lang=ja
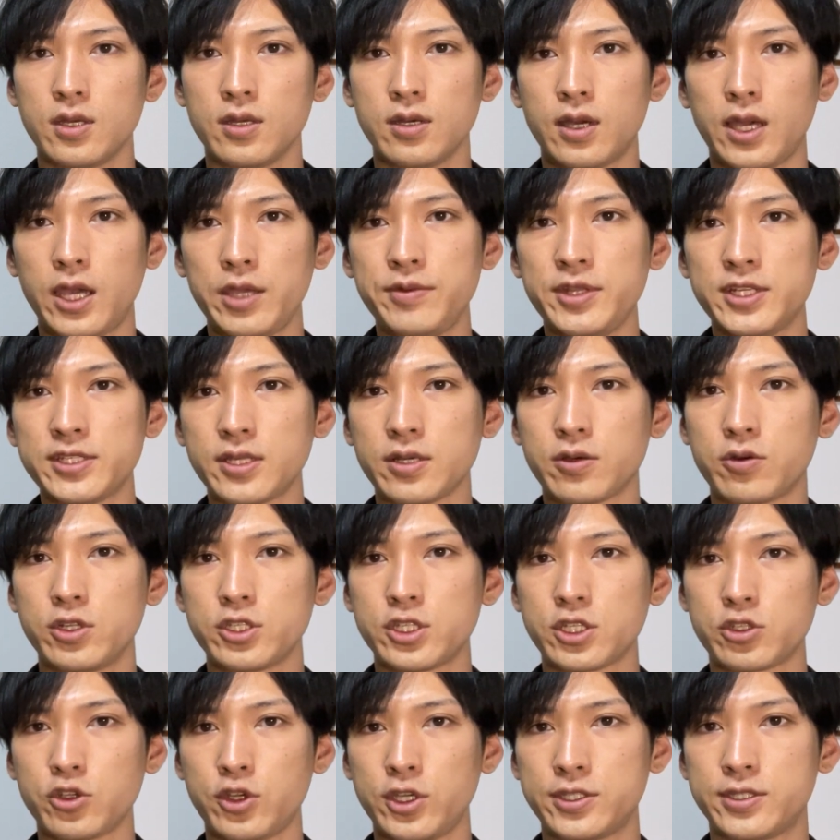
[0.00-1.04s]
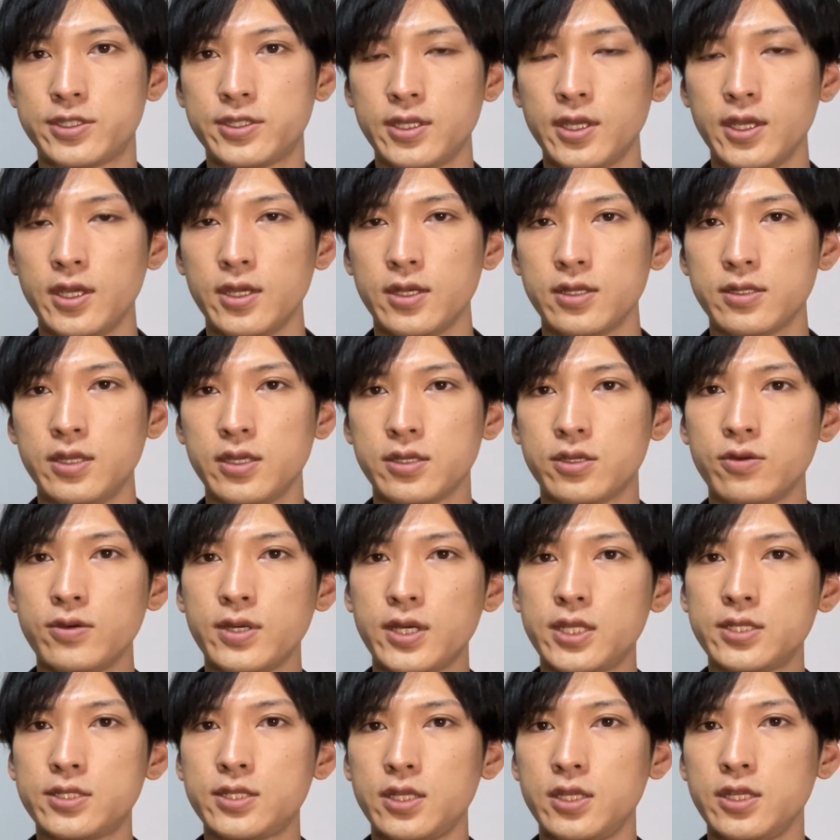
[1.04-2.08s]
はい、皆さん、こんにちは、翔です。で、今日が
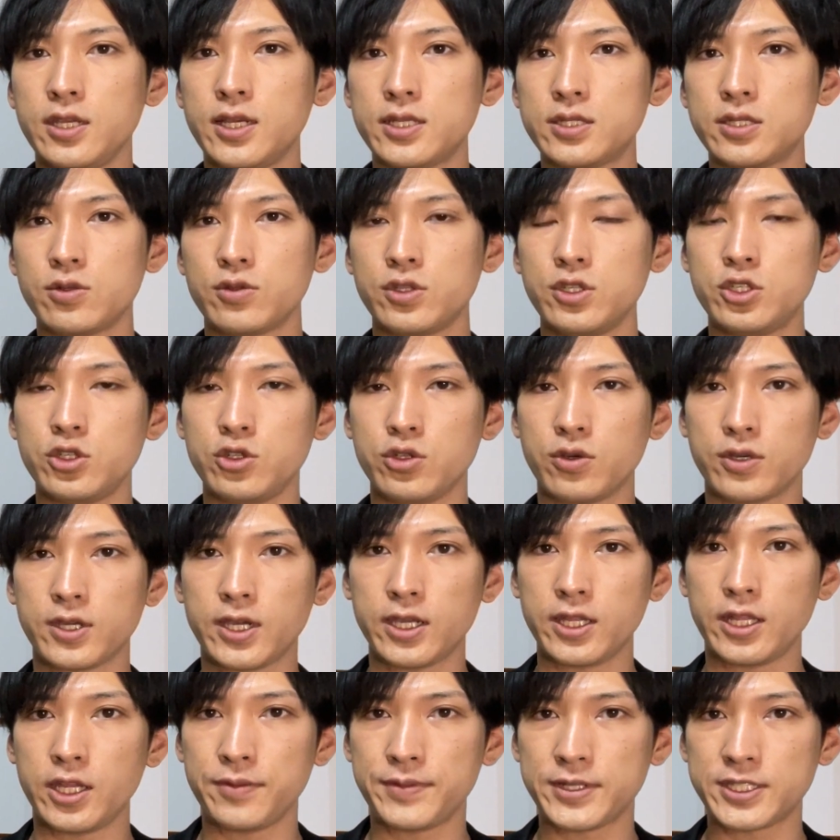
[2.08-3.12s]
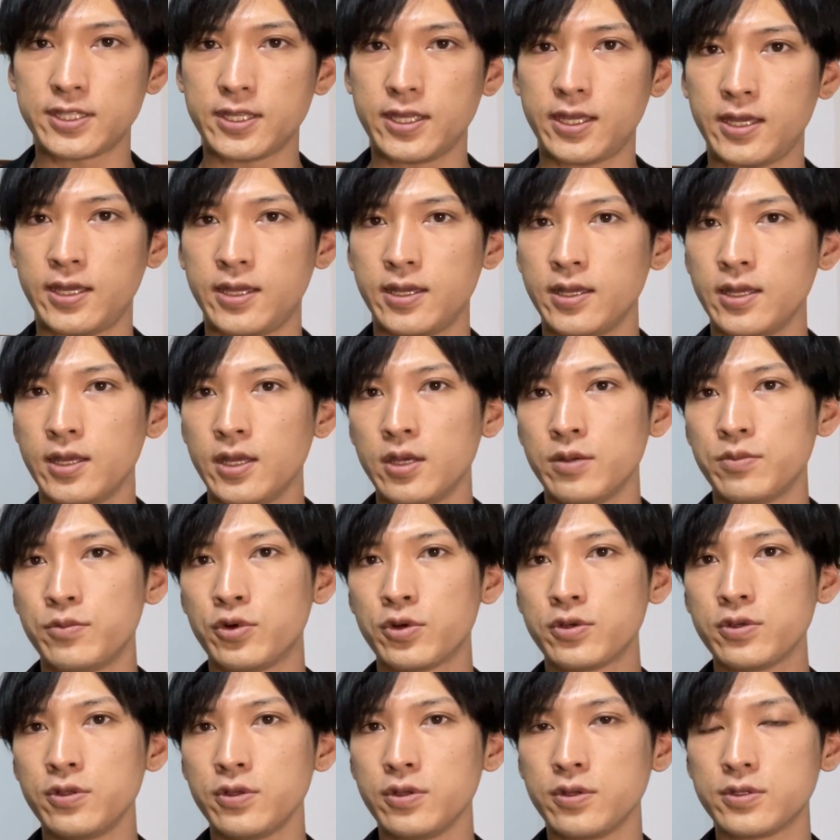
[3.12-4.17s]
ですね、にがつのにじゅうよっかになりまして、
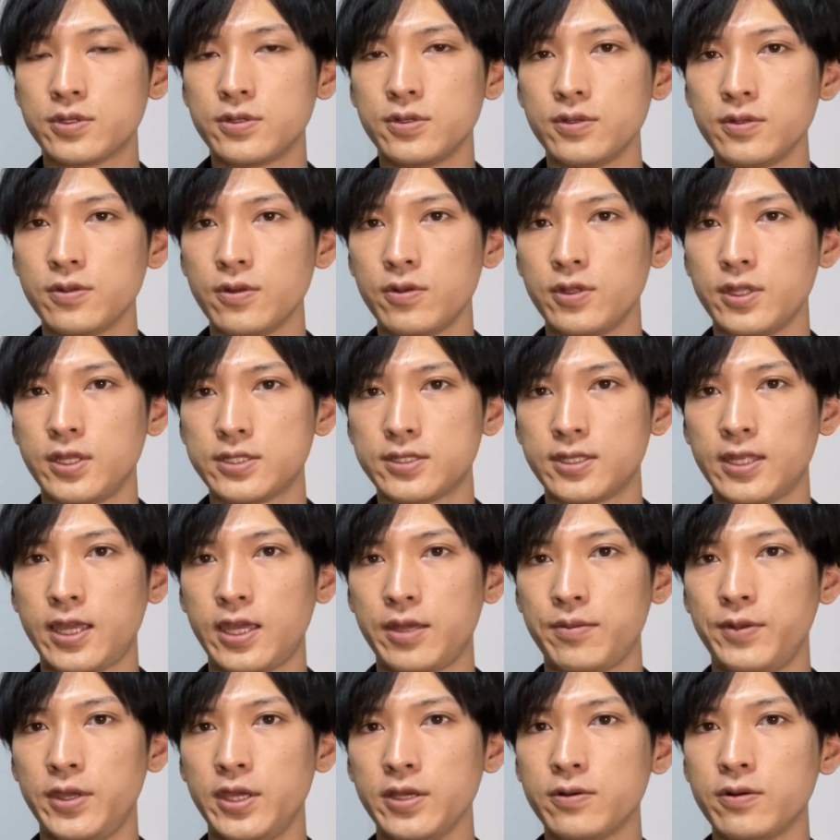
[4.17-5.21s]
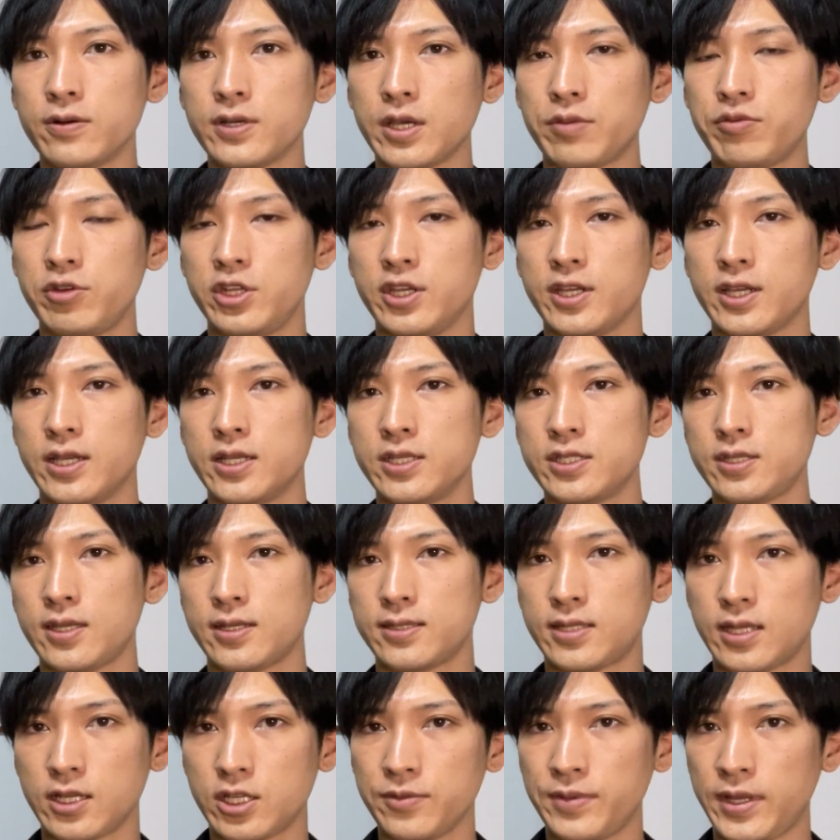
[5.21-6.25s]
僕の予想通りですね、米国株に関しては
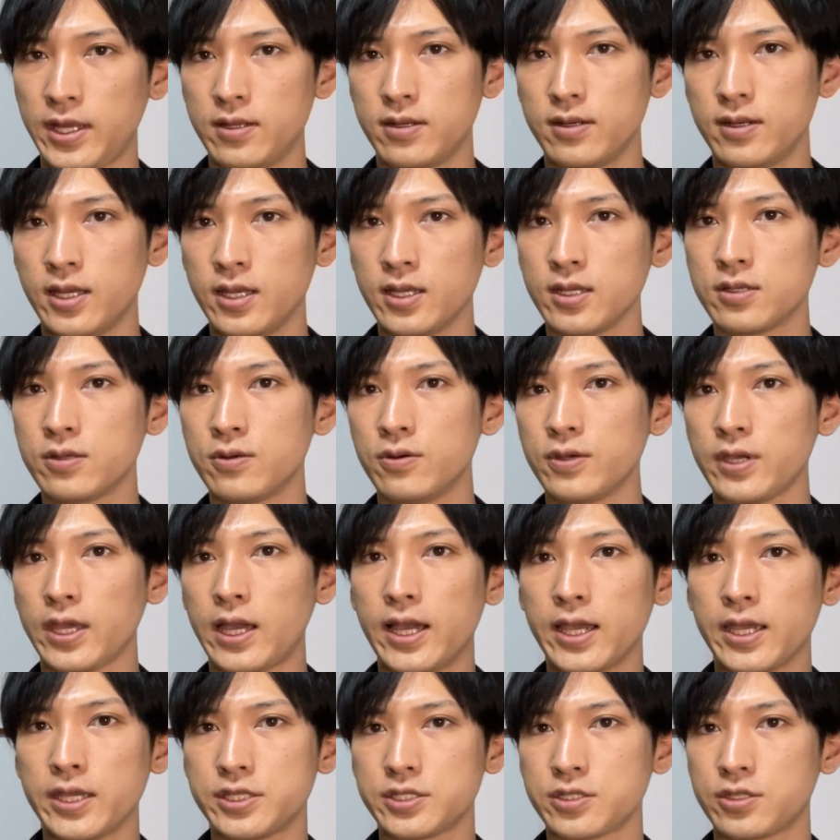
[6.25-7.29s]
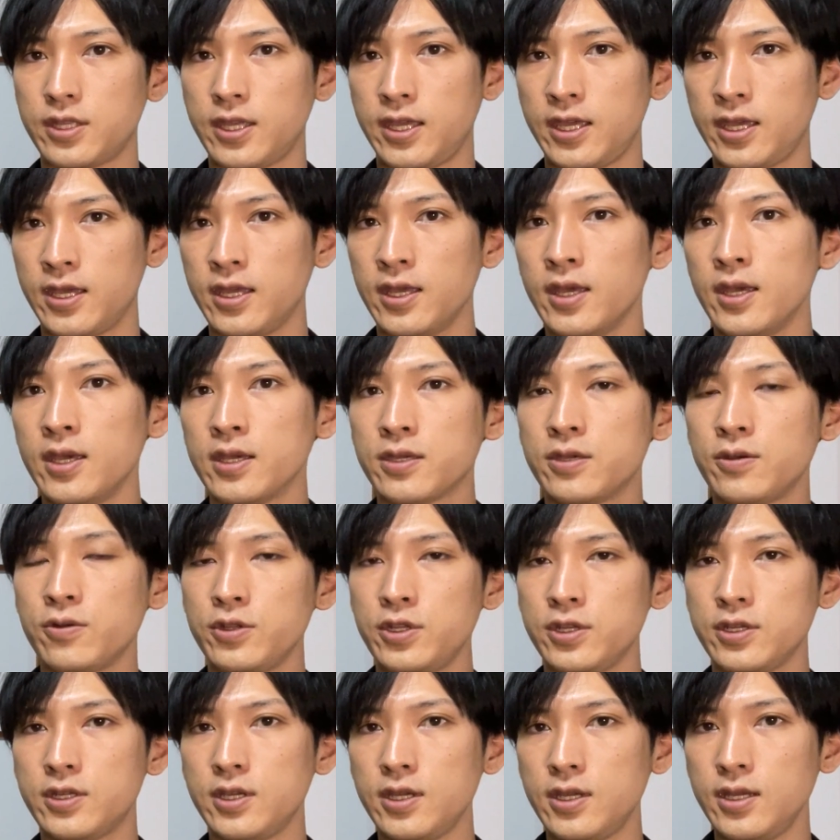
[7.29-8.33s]
昨晩、乱高下激しくて、今日
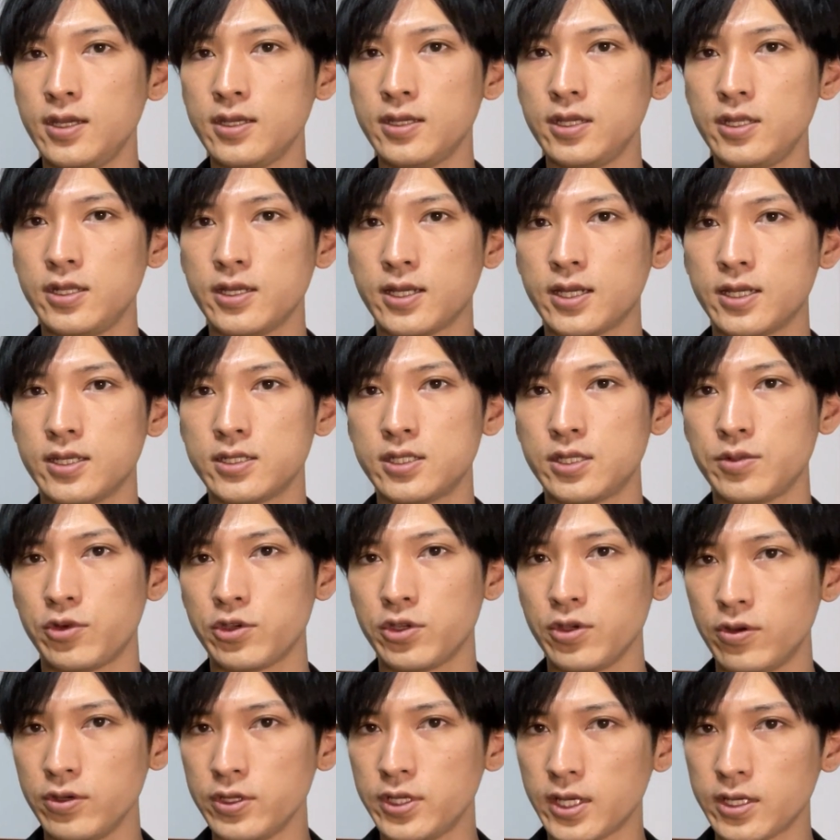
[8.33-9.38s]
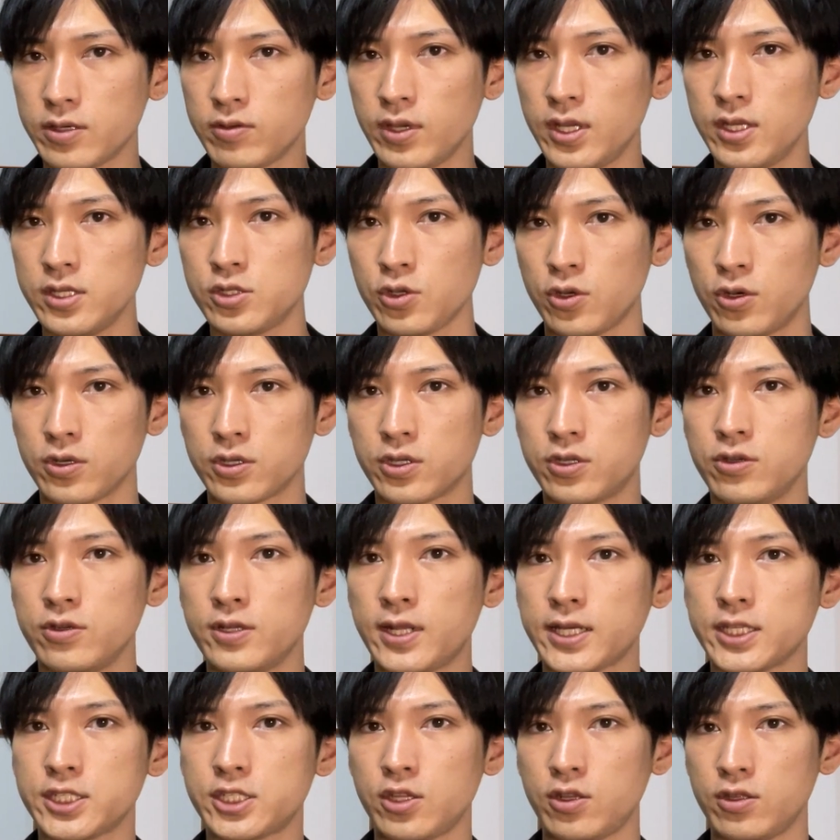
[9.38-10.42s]
日経平均に関してもよんひゃくえん以上急
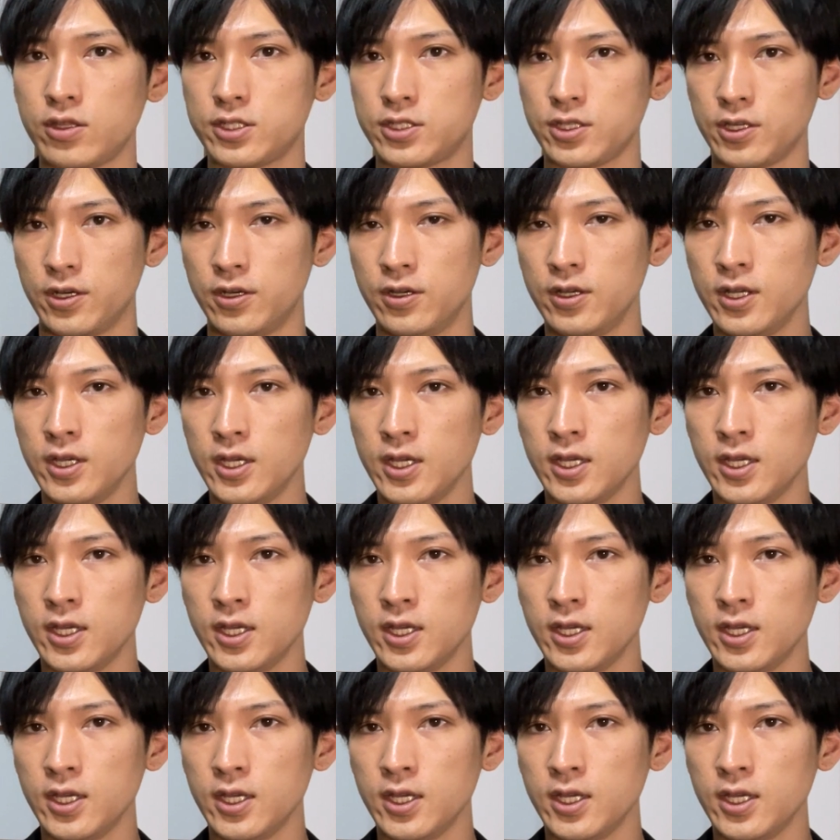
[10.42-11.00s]
落してるんですよ。